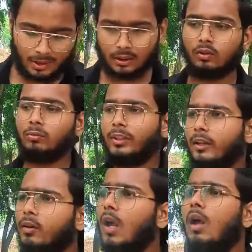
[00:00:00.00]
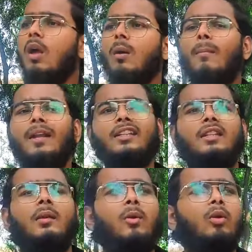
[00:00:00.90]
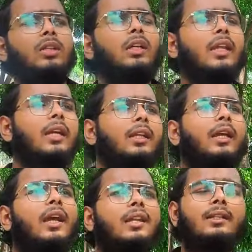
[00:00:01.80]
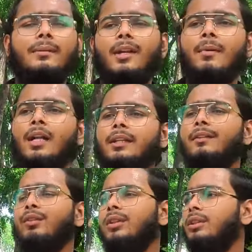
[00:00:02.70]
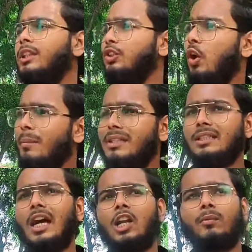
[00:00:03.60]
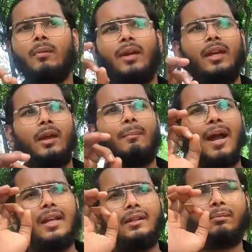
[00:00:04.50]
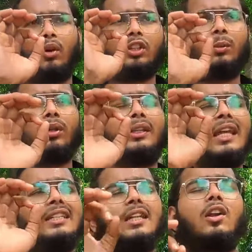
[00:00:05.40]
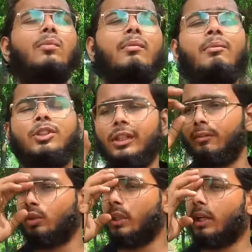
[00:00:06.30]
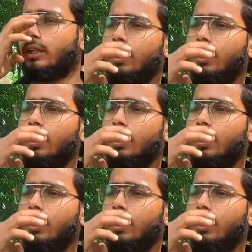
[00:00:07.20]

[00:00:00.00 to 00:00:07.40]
बताता हूँ तुम्हें देखो मैंने जितने भी होलसेलर देखे थे ठीक है जिनसे मैंने बात की वो चौबीस हज़ार रुपये में या बाई और सब तेईस हज़ार रुपये में मुझे वो दे रहे